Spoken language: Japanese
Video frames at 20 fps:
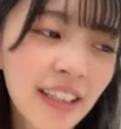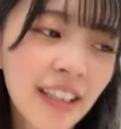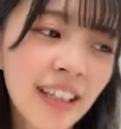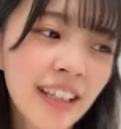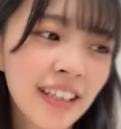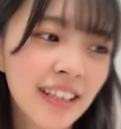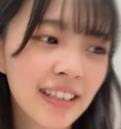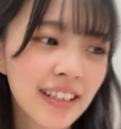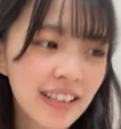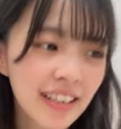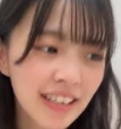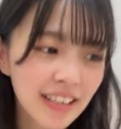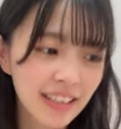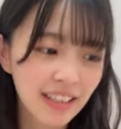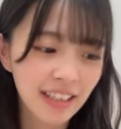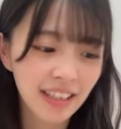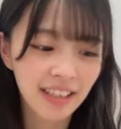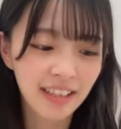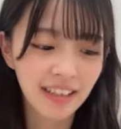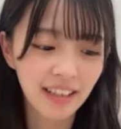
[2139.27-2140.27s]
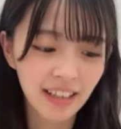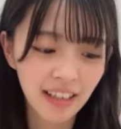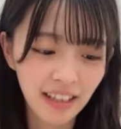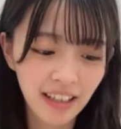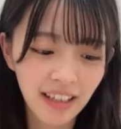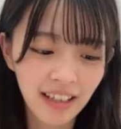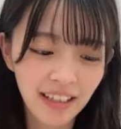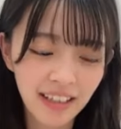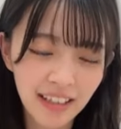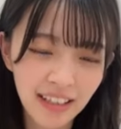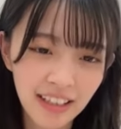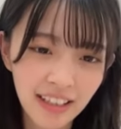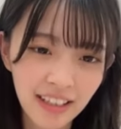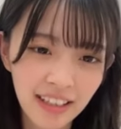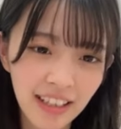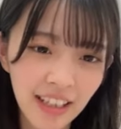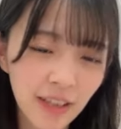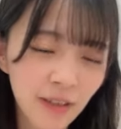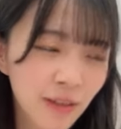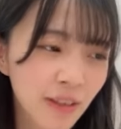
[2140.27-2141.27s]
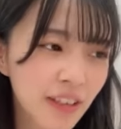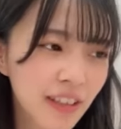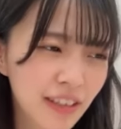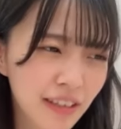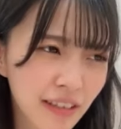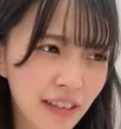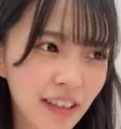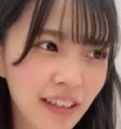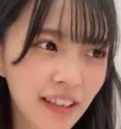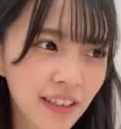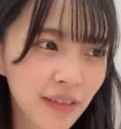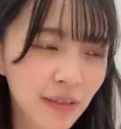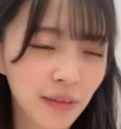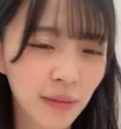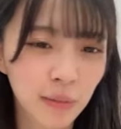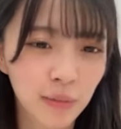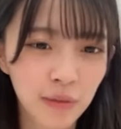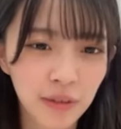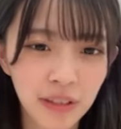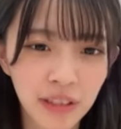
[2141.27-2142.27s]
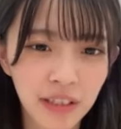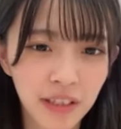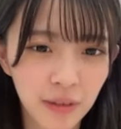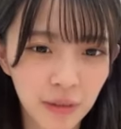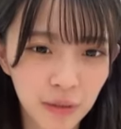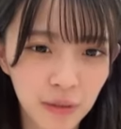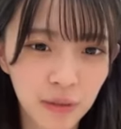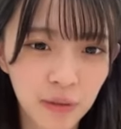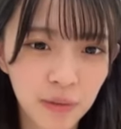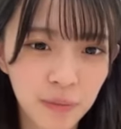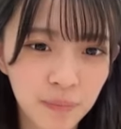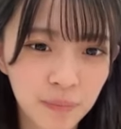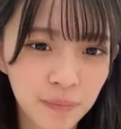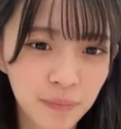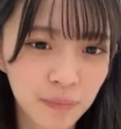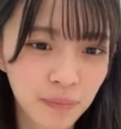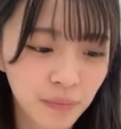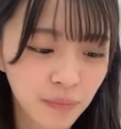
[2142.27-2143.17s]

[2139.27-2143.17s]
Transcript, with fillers: えリサじゃないなら弥生かなとか思ったけど